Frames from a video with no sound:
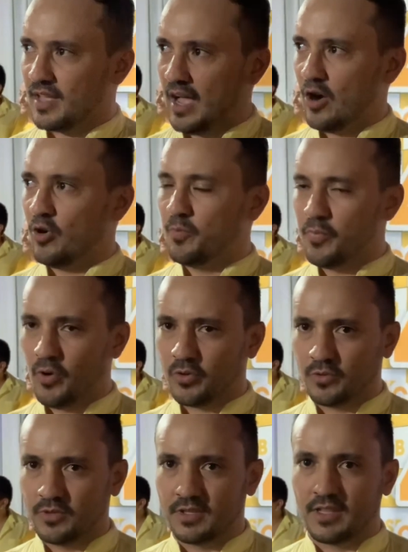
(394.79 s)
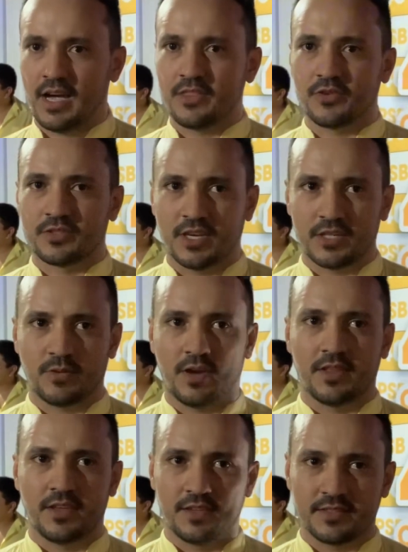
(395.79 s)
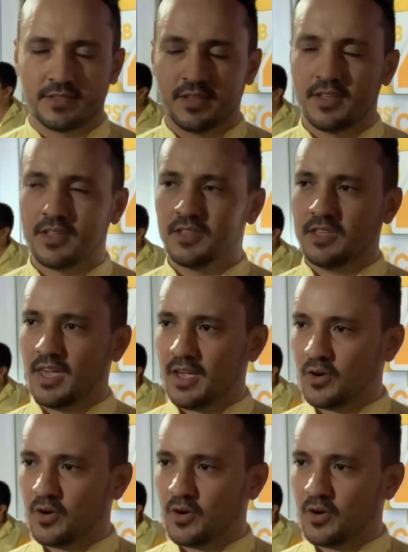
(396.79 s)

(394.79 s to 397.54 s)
a oportunidade ao Zé Juarez de,